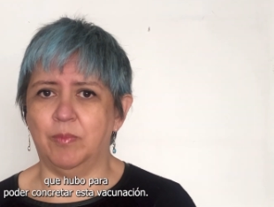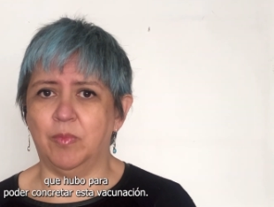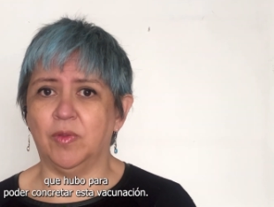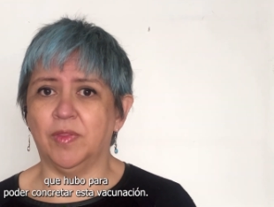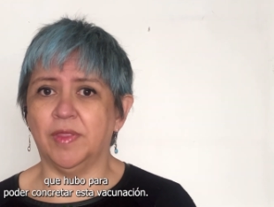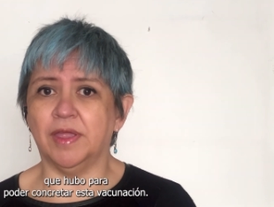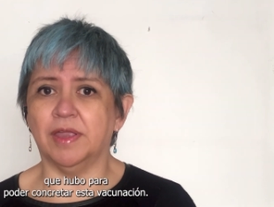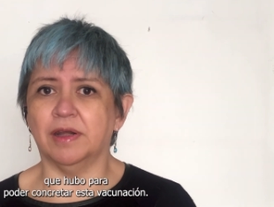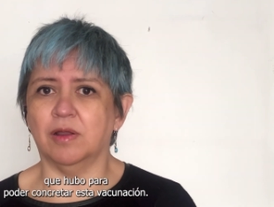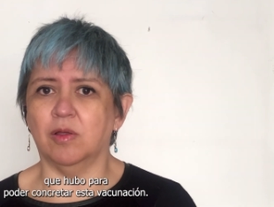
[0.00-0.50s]

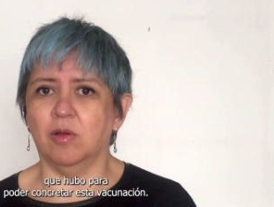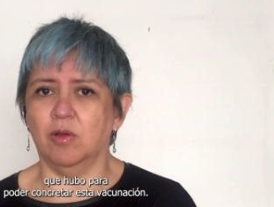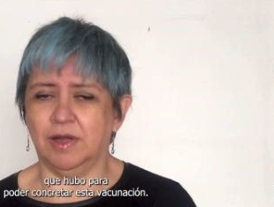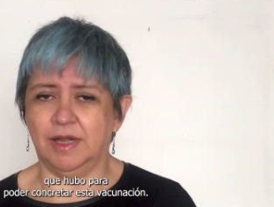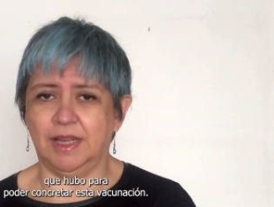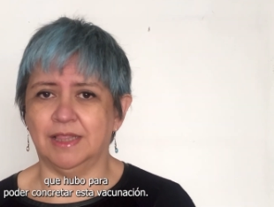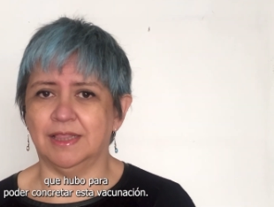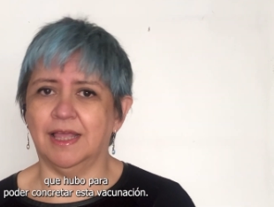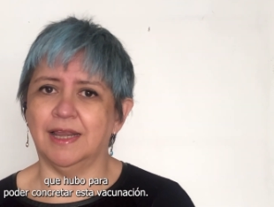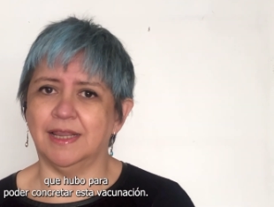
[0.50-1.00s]
poder
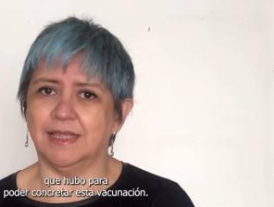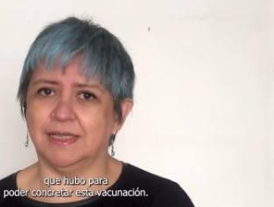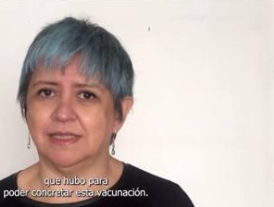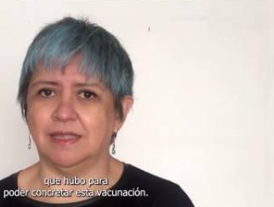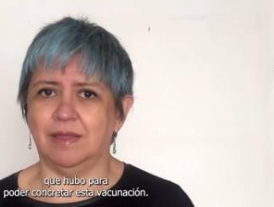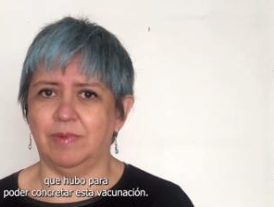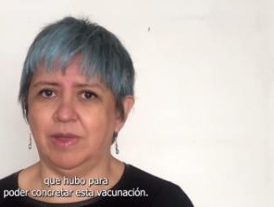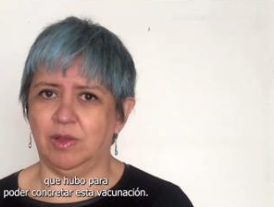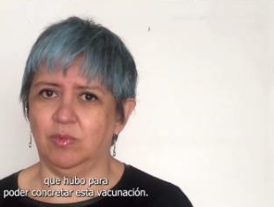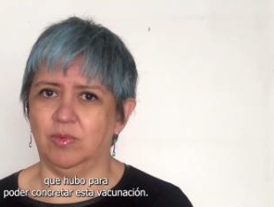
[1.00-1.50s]
concretar
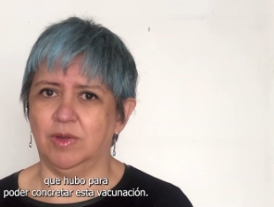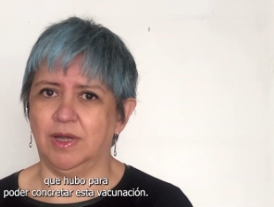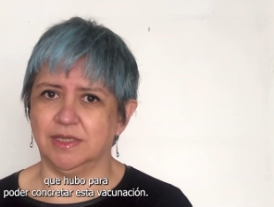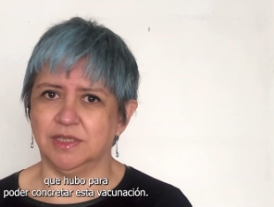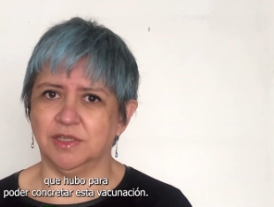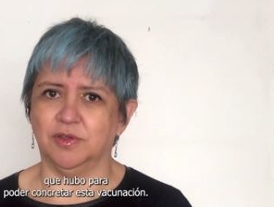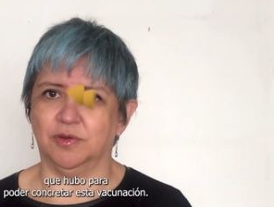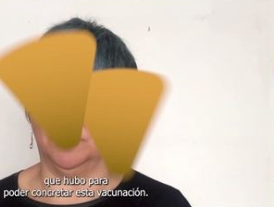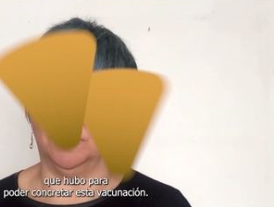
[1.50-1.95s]
esta vacunación.